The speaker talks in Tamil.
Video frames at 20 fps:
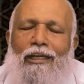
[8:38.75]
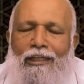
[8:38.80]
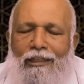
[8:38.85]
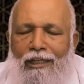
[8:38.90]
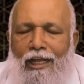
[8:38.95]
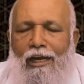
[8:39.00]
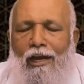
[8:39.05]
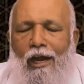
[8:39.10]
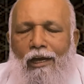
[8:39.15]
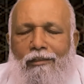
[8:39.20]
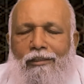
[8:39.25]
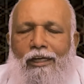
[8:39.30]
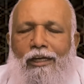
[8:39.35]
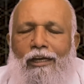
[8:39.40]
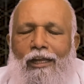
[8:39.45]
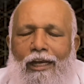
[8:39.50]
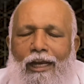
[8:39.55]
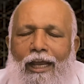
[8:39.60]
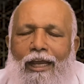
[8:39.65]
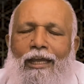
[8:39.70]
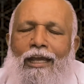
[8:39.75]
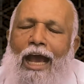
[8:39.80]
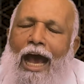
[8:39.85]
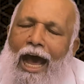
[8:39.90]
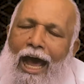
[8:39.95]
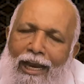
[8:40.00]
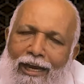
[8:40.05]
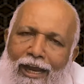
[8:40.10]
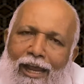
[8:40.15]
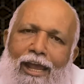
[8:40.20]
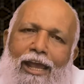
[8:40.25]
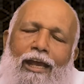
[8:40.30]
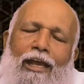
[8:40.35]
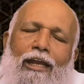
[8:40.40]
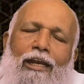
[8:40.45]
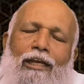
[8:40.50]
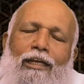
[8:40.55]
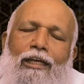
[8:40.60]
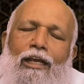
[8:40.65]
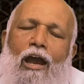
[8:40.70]
இந்த நாட்களிலே
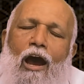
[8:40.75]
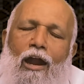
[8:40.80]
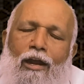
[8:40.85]
அநேகருக்கு